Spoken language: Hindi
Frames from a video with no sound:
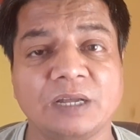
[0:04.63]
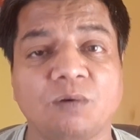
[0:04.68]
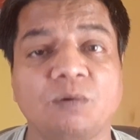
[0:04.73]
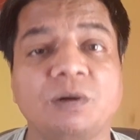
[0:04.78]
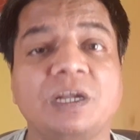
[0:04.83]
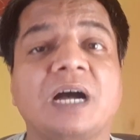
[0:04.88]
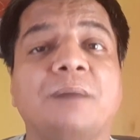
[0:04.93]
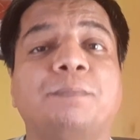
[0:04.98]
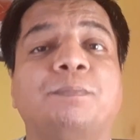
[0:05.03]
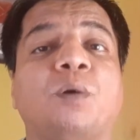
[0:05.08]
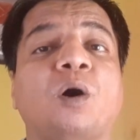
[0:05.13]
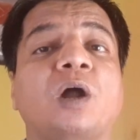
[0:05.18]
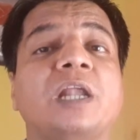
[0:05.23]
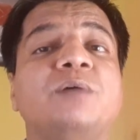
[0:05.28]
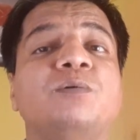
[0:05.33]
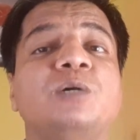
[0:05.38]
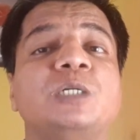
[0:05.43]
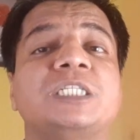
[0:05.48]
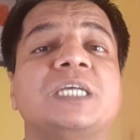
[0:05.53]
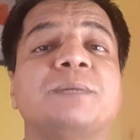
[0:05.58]
उनका
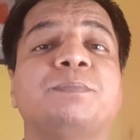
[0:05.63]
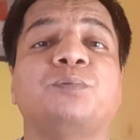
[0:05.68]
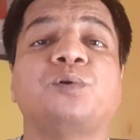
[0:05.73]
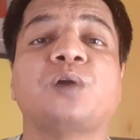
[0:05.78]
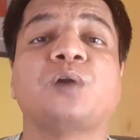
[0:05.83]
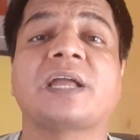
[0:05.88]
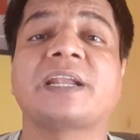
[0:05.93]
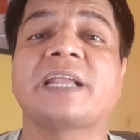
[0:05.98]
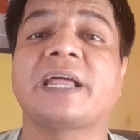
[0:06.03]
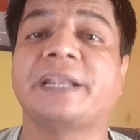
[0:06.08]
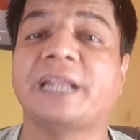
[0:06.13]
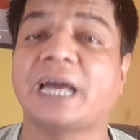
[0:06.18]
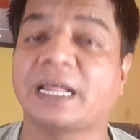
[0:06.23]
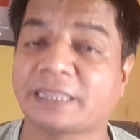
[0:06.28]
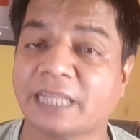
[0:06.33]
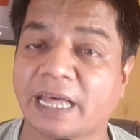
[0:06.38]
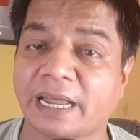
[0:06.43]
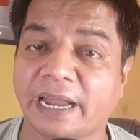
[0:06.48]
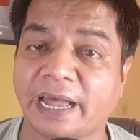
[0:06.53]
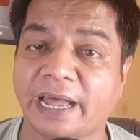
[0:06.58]
बॉलीवुड से पुराना
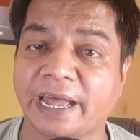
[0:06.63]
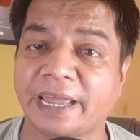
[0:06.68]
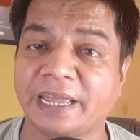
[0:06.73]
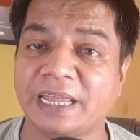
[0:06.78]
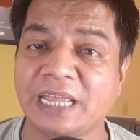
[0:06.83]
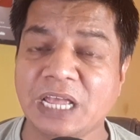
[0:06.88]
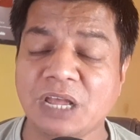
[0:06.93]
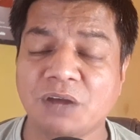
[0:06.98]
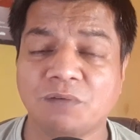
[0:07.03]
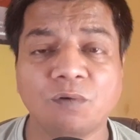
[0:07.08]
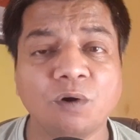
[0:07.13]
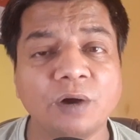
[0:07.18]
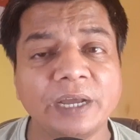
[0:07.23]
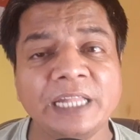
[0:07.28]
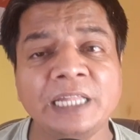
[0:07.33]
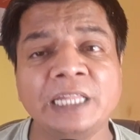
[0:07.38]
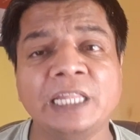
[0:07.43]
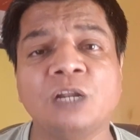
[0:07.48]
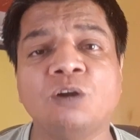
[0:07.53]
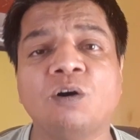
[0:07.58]
नाता रहा है वो
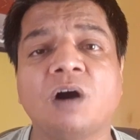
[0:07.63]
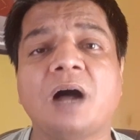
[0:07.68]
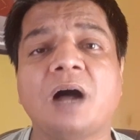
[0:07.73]
इन दिनों